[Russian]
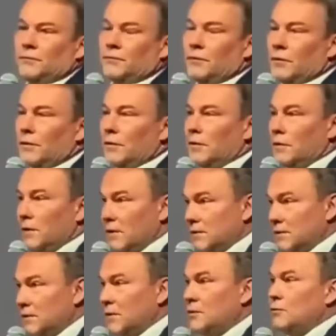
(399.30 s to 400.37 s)
в
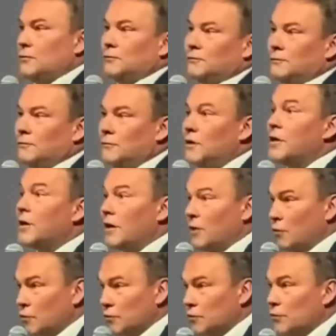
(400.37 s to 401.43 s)
Россию,
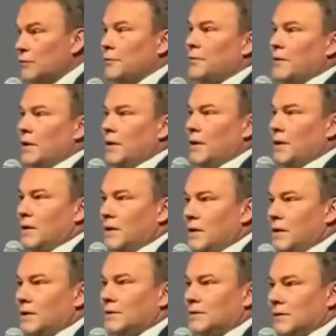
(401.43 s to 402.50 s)
Великороссию
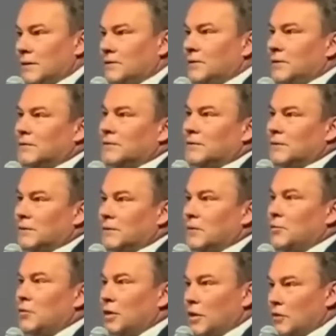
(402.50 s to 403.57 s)
и, соответственно,
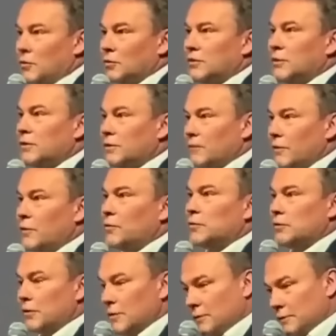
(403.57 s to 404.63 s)
и Малороссия, и
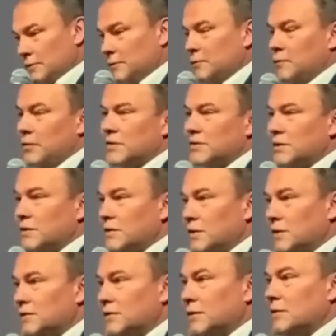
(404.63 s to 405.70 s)
Новороссия
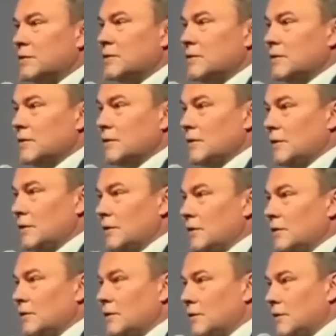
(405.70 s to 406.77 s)
присоединятся
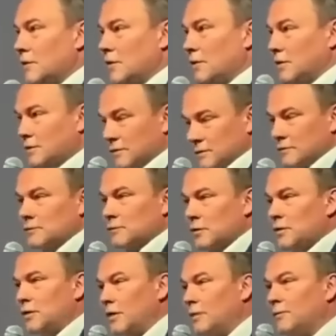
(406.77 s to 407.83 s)
э,
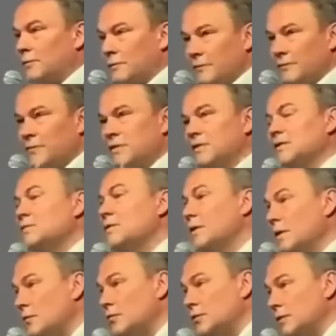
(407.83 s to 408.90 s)
к, к нам вместе с
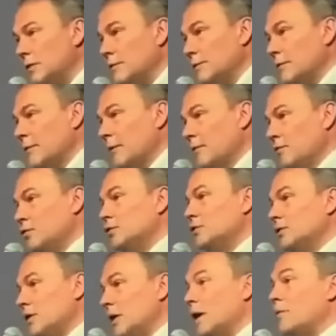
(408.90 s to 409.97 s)
Беларусью.
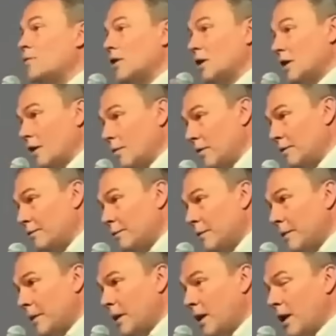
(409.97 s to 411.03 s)
Вот такая программа.
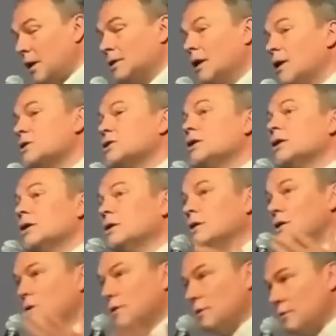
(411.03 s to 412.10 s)
А
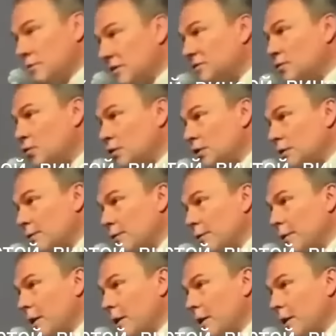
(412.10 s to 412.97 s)
дальше посмотрим.